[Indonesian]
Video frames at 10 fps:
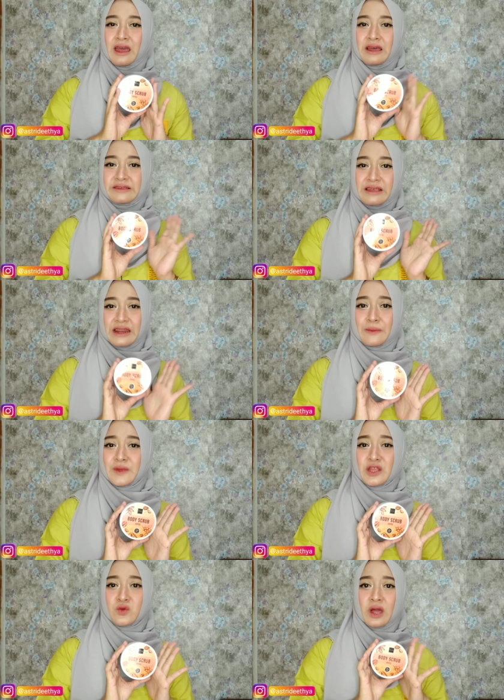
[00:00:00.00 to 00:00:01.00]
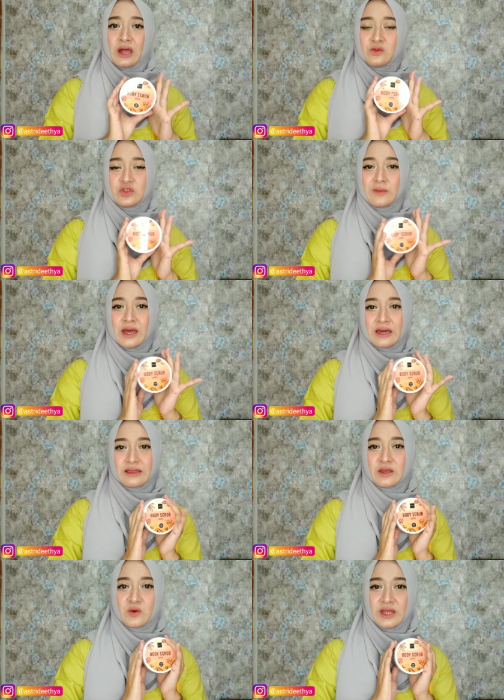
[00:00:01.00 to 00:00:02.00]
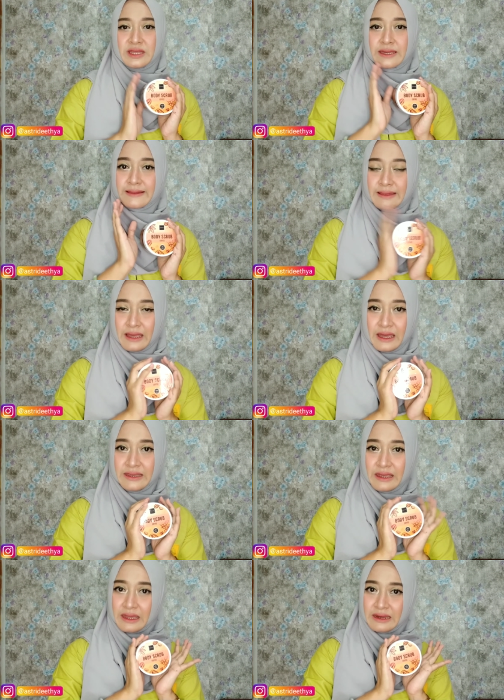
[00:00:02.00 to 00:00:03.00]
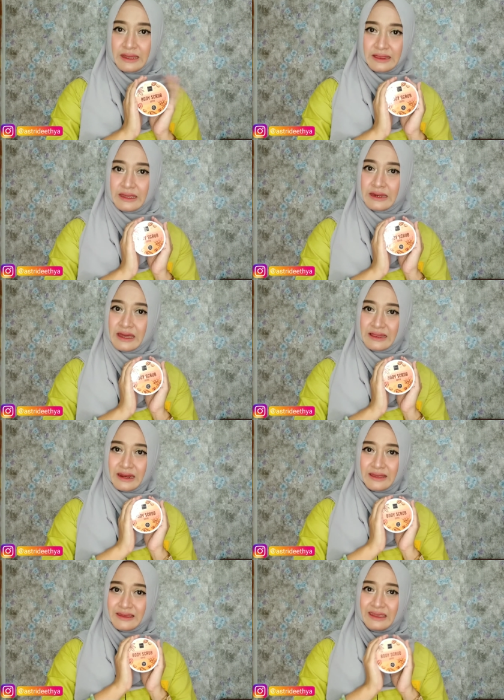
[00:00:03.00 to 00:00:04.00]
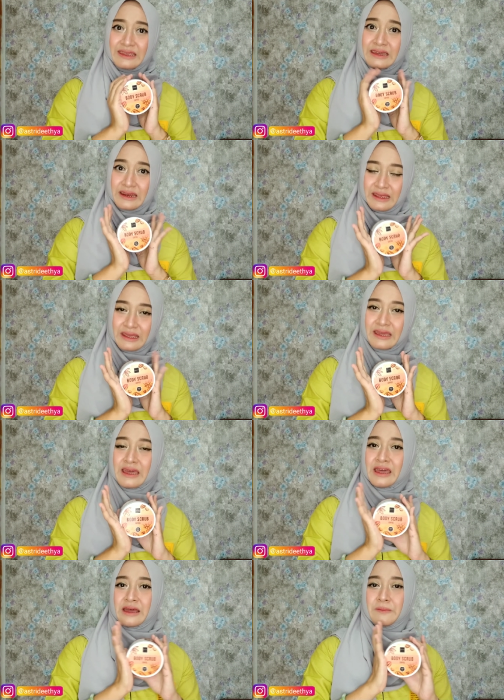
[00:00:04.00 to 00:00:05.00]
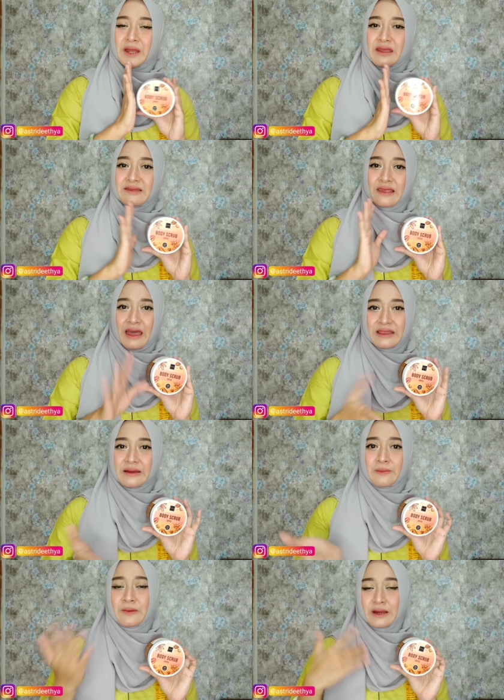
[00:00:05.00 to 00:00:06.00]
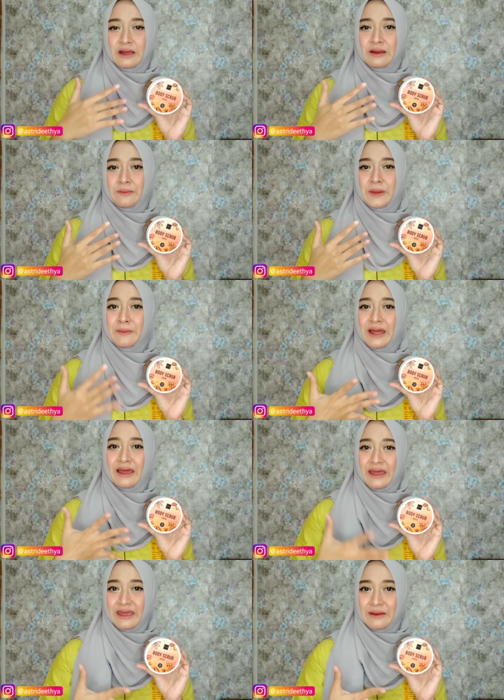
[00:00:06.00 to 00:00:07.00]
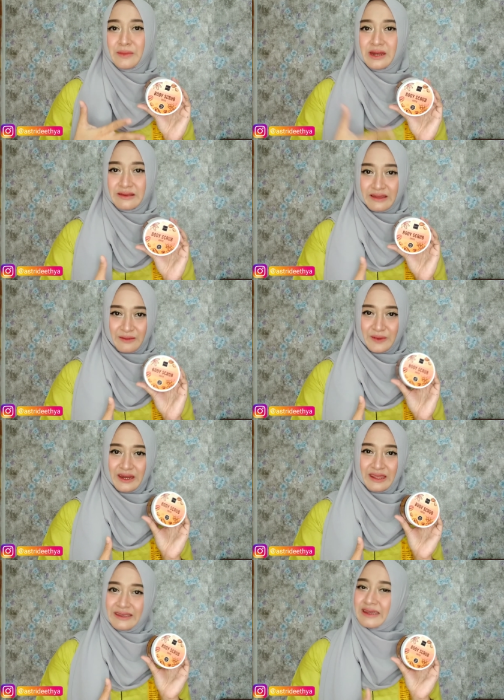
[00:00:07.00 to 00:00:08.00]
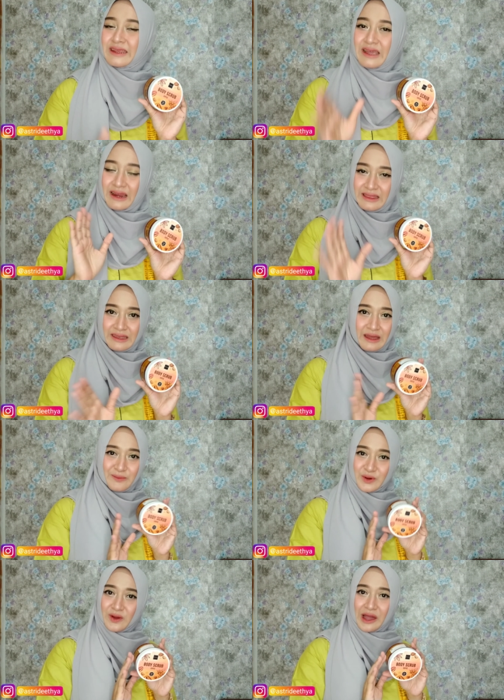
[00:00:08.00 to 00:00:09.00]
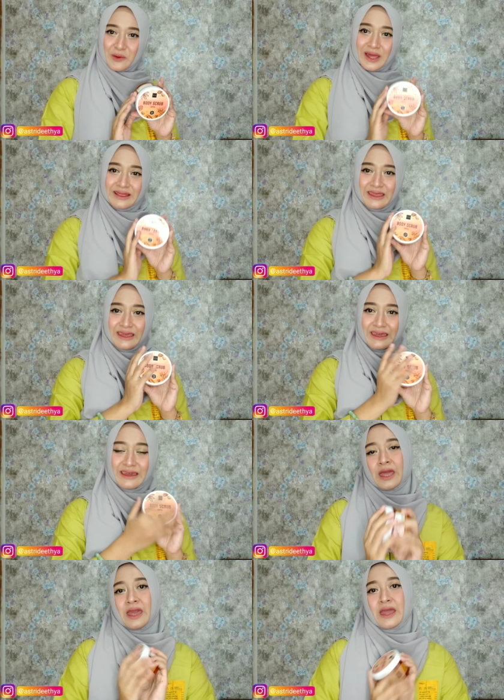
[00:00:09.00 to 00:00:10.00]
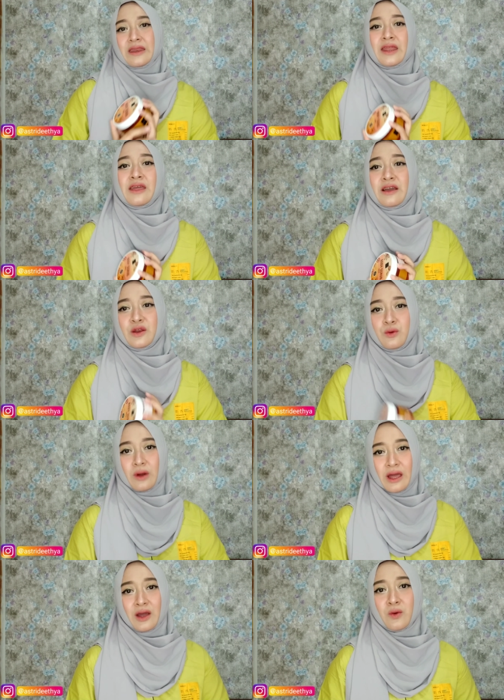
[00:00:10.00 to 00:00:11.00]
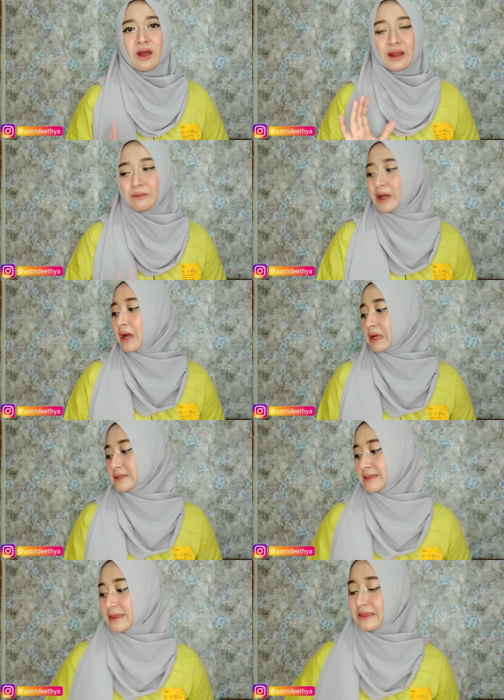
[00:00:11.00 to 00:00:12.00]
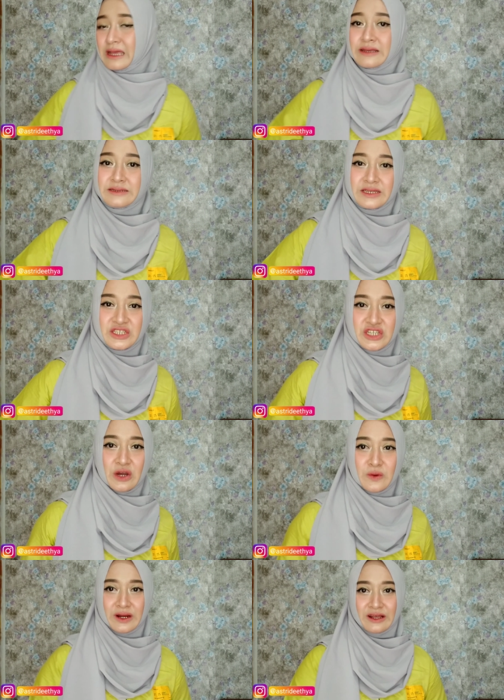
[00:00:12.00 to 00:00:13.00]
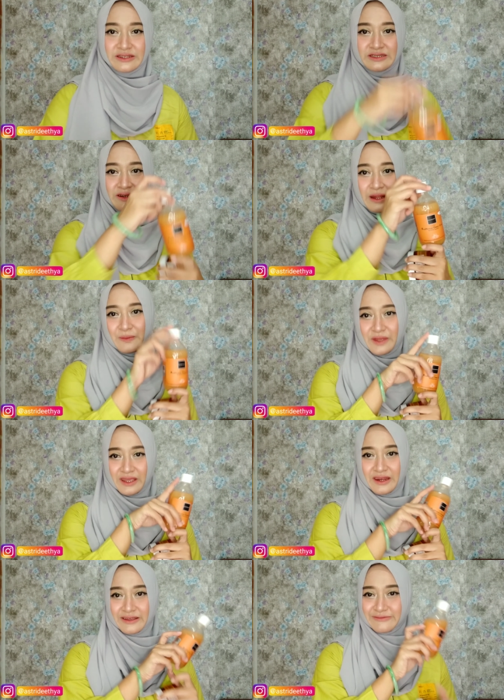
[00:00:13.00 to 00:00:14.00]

scrubnya itu halus banget di kulit kita jadi tidak terasa nyeri pada saat uh, pemakaian body scrub ini. Jadi kalian tidak perlu khawatir. Dan yang kedua, aku akan bahas tentang si shower scrubnya ini.